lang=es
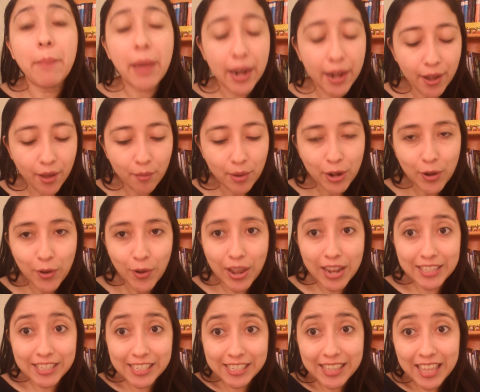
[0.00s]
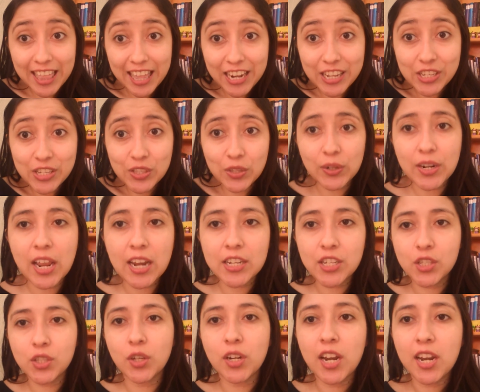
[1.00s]
Pero bueno, el chiste de la historia,
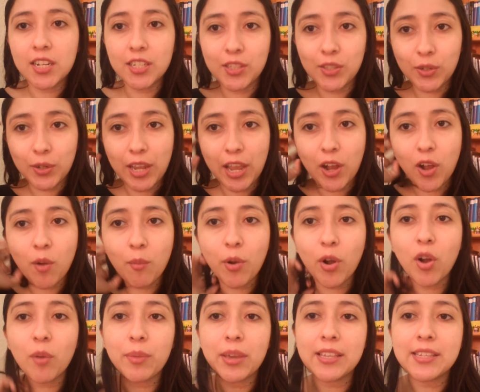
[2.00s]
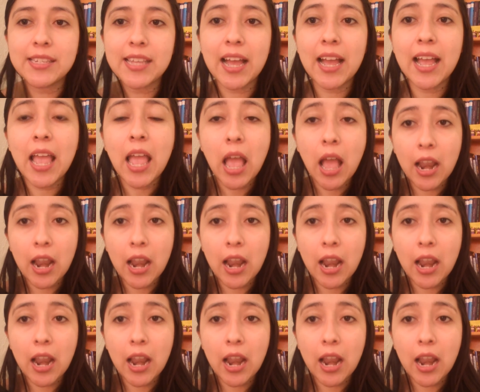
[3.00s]
la historia, la historia, ¿cómo comienza?